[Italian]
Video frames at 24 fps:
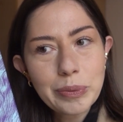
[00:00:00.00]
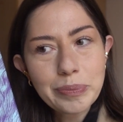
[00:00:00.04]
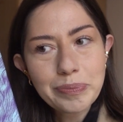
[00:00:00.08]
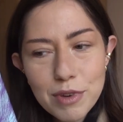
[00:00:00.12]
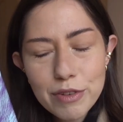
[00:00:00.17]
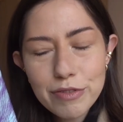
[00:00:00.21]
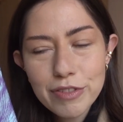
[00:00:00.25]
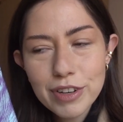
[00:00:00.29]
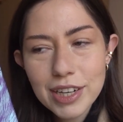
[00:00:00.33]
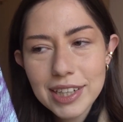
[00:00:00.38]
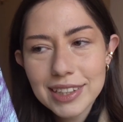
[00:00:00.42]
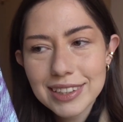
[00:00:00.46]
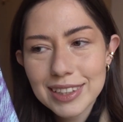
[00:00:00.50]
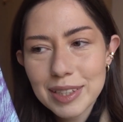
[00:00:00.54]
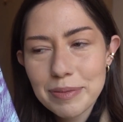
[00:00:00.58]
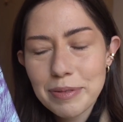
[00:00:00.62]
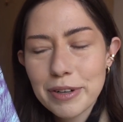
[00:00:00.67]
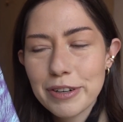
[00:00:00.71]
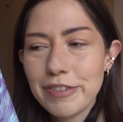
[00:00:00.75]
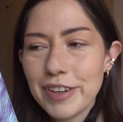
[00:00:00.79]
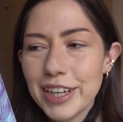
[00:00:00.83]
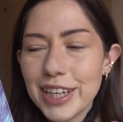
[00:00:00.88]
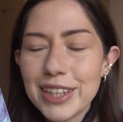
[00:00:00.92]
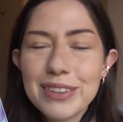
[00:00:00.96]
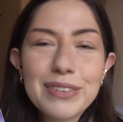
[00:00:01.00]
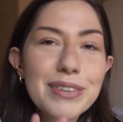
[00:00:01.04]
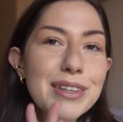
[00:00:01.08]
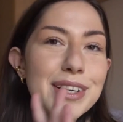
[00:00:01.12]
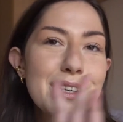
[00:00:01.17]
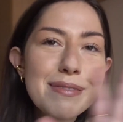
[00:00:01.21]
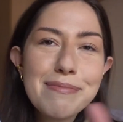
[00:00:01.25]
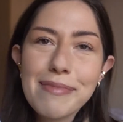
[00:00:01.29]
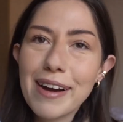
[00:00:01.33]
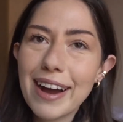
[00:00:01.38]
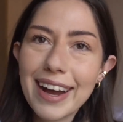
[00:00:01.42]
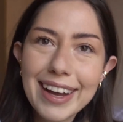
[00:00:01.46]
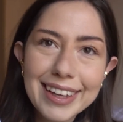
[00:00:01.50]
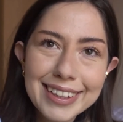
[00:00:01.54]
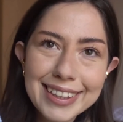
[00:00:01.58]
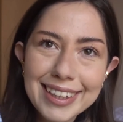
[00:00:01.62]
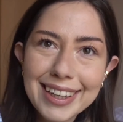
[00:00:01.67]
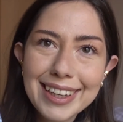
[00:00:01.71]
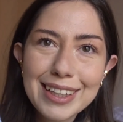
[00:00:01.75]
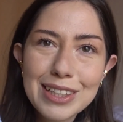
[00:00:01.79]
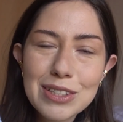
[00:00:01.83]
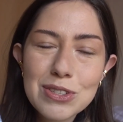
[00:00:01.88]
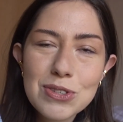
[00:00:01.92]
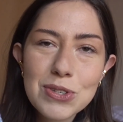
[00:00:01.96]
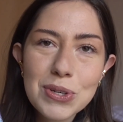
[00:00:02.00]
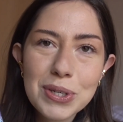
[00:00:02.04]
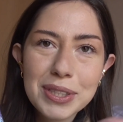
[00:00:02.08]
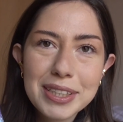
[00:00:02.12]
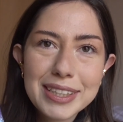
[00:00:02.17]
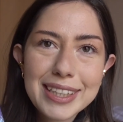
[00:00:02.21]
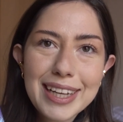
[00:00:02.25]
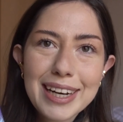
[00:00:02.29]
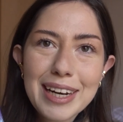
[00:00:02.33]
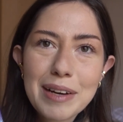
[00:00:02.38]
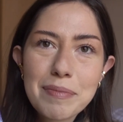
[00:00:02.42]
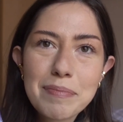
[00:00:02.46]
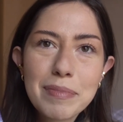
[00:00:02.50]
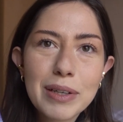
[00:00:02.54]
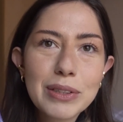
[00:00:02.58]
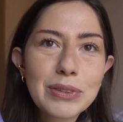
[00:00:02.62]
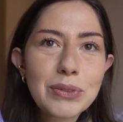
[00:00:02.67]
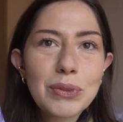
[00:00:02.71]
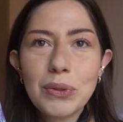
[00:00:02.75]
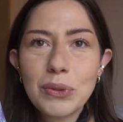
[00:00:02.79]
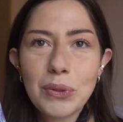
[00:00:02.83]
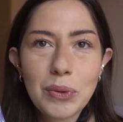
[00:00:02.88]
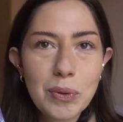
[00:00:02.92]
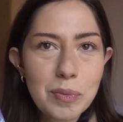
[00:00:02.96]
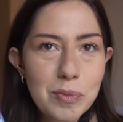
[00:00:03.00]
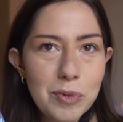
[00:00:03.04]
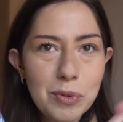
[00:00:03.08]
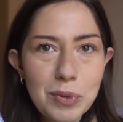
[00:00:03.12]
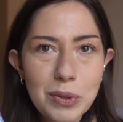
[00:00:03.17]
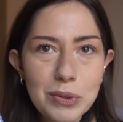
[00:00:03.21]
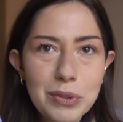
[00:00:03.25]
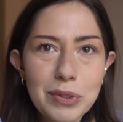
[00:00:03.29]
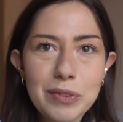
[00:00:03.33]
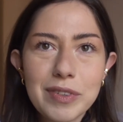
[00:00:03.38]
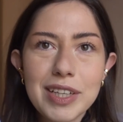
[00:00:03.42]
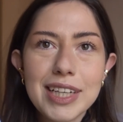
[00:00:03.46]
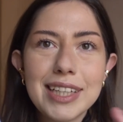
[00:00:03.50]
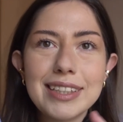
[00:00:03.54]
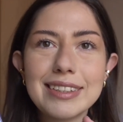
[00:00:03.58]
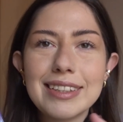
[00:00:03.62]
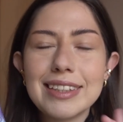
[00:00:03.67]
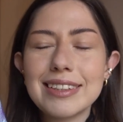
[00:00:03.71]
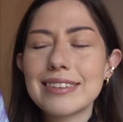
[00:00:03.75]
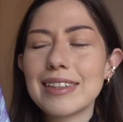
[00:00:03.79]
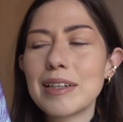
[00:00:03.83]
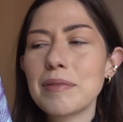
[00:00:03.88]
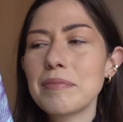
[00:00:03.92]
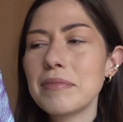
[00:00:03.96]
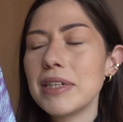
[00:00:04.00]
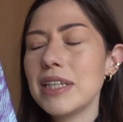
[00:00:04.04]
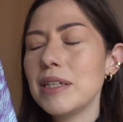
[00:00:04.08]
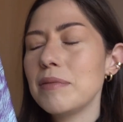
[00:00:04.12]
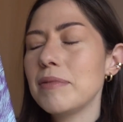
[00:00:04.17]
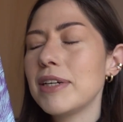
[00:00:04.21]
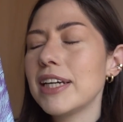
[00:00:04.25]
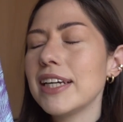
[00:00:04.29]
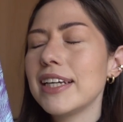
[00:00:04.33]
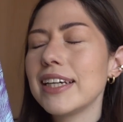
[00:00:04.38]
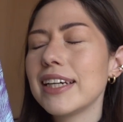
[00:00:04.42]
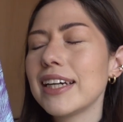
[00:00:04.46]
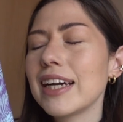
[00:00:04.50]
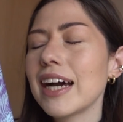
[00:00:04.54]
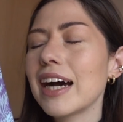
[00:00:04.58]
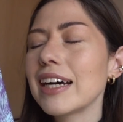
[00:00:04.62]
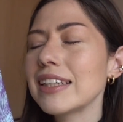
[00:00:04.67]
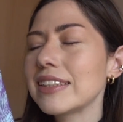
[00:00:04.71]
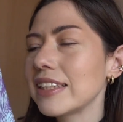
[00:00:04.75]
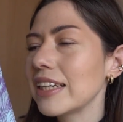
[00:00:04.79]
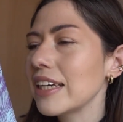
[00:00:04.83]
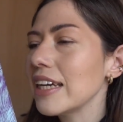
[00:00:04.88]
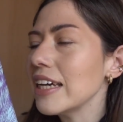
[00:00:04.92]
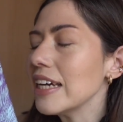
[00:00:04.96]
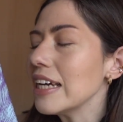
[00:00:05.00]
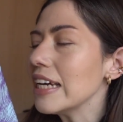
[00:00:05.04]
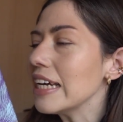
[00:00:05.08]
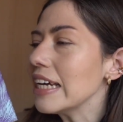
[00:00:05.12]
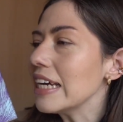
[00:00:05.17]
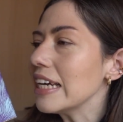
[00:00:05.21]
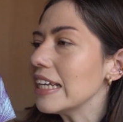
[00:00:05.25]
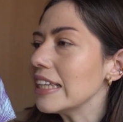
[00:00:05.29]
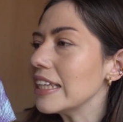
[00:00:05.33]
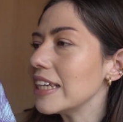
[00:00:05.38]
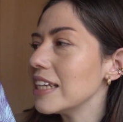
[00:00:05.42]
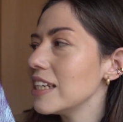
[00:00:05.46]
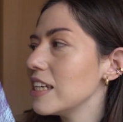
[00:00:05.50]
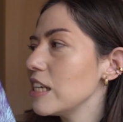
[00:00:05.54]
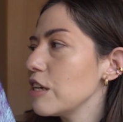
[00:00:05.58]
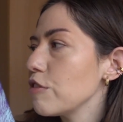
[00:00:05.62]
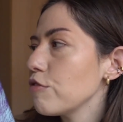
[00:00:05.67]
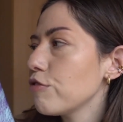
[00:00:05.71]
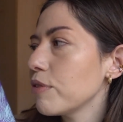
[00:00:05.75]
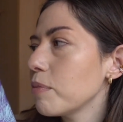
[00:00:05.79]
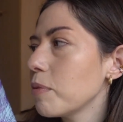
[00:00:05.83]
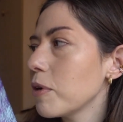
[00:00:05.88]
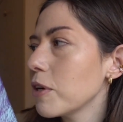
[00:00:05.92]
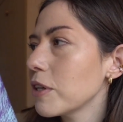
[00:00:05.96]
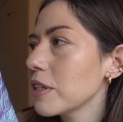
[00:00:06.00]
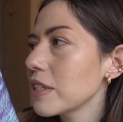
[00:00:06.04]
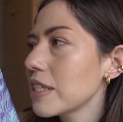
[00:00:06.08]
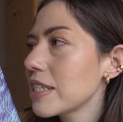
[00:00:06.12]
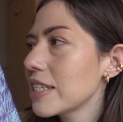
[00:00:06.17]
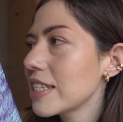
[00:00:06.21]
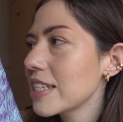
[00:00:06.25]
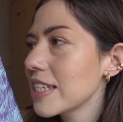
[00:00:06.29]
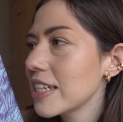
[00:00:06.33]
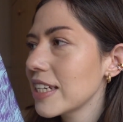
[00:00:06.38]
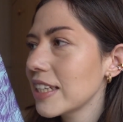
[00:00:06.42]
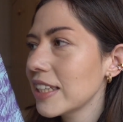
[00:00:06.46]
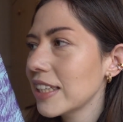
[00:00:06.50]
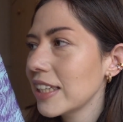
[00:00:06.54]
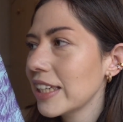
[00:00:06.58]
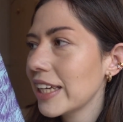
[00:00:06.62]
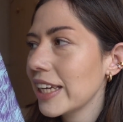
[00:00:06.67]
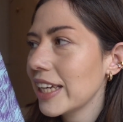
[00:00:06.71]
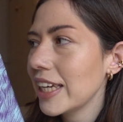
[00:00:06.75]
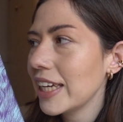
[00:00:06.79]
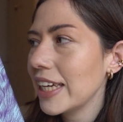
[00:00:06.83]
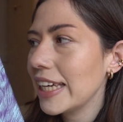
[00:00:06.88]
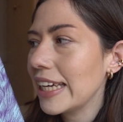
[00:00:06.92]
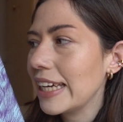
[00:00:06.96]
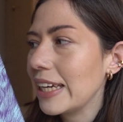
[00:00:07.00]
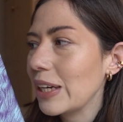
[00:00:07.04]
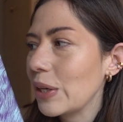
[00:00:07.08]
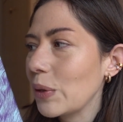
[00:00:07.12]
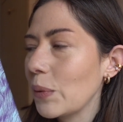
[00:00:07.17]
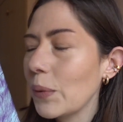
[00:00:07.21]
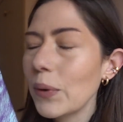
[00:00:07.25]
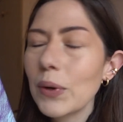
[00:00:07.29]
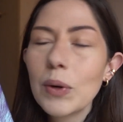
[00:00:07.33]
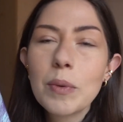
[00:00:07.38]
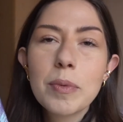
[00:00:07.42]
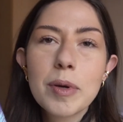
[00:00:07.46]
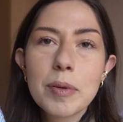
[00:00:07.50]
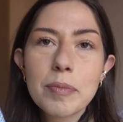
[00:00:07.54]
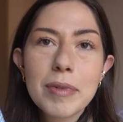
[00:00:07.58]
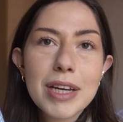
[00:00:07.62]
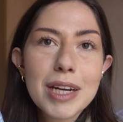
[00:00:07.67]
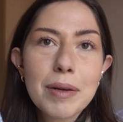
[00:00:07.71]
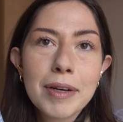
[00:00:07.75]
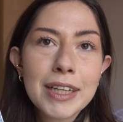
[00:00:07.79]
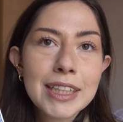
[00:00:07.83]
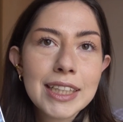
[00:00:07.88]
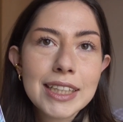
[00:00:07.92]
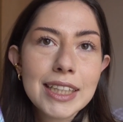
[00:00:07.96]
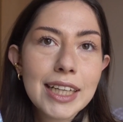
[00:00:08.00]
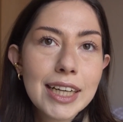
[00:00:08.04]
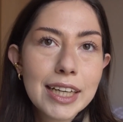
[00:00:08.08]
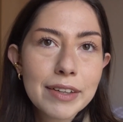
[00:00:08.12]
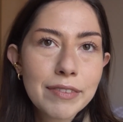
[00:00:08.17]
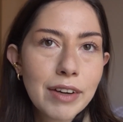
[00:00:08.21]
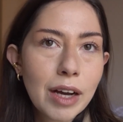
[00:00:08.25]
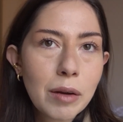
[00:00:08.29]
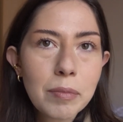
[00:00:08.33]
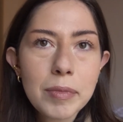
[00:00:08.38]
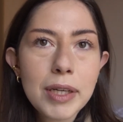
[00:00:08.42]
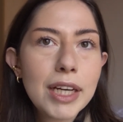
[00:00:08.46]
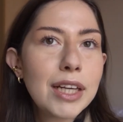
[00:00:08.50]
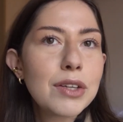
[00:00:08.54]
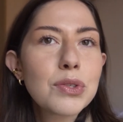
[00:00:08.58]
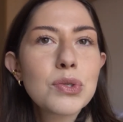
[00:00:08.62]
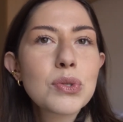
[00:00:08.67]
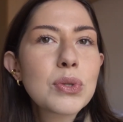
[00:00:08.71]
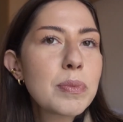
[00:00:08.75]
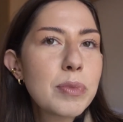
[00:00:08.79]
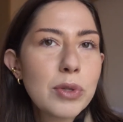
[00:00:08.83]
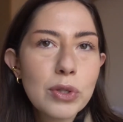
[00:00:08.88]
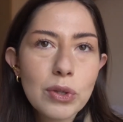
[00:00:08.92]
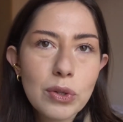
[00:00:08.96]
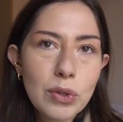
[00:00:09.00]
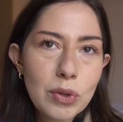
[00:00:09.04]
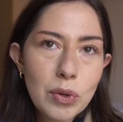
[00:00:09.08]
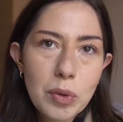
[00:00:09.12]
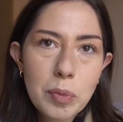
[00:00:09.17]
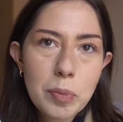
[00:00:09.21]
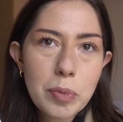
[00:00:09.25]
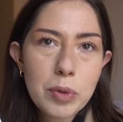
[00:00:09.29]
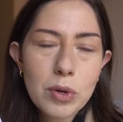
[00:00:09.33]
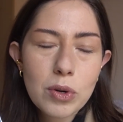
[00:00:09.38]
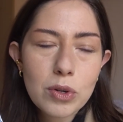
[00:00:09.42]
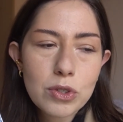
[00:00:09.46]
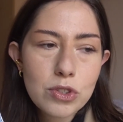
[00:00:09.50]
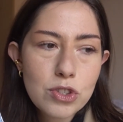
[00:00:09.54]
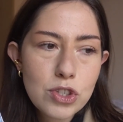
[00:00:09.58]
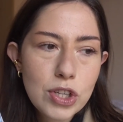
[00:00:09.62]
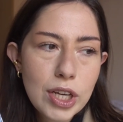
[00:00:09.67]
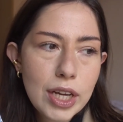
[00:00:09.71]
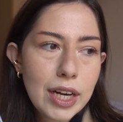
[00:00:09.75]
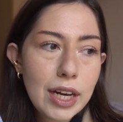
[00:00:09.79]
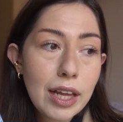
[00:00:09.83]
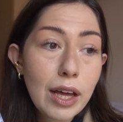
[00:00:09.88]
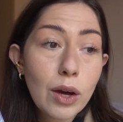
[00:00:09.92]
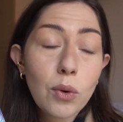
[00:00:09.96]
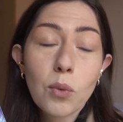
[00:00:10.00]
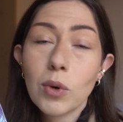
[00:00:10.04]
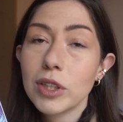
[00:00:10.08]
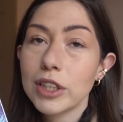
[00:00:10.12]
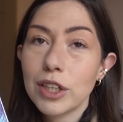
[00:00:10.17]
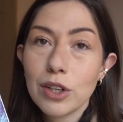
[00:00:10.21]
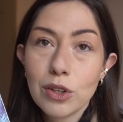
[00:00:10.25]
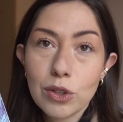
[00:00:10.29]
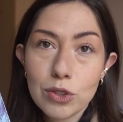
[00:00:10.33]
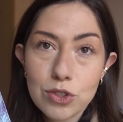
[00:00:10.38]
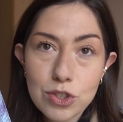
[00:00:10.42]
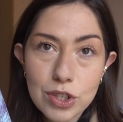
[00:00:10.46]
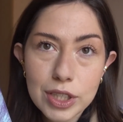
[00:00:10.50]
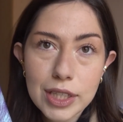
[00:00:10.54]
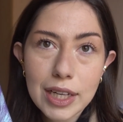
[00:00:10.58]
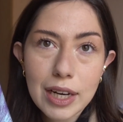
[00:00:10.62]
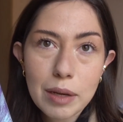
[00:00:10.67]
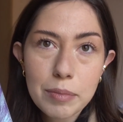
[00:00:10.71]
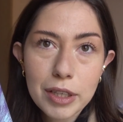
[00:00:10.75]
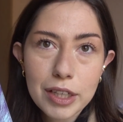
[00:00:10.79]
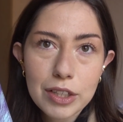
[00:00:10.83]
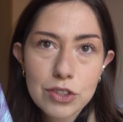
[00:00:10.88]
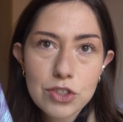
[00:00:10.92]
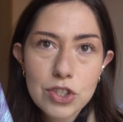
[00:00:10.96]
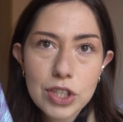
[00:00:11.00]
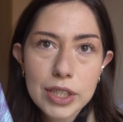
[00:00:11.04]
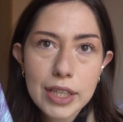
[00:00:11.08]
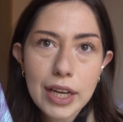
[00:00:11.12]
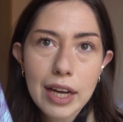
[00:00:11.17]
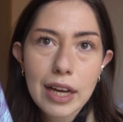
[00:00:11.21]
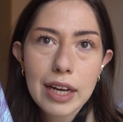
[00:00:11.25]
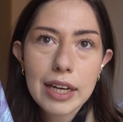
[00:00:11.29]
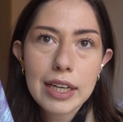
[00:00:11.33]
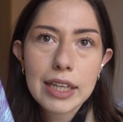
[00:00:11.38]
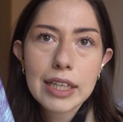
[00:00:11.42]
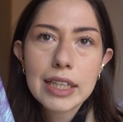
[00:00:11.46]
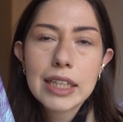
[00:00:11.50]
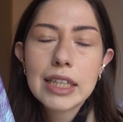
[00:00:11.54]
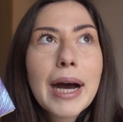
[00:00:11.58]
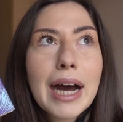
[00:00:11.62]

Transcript: Il mio Ferrante preferito rimane I giorni dell'abbandono, comunque troverete entrambi i libri linkati nell'info box e quello per me rimane inarrivabile. Subito dopo c'è la quadrilogia dell'amica geniale.